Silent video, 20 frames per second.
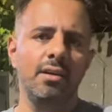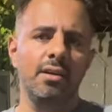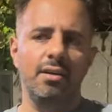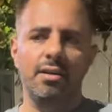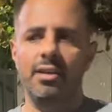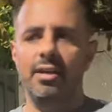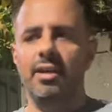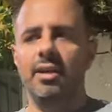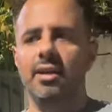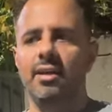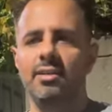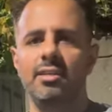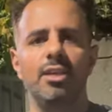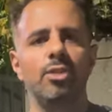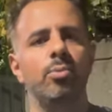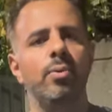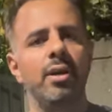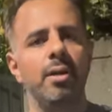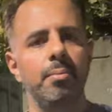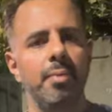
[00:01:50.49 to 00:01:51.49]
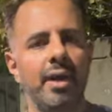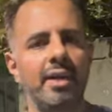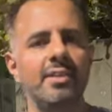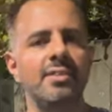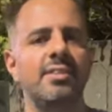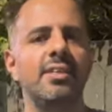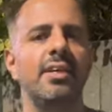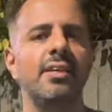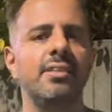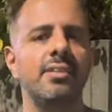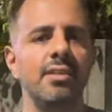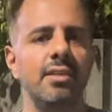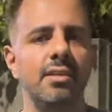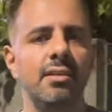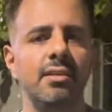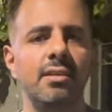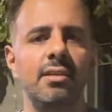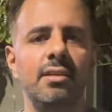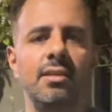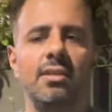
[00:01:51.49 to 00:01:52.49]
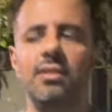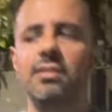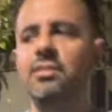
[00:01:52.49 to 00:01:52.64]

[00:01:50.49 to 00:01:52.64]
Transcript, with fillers: ठीक है या तुम्हें तो ट्रोलर बन जाएगा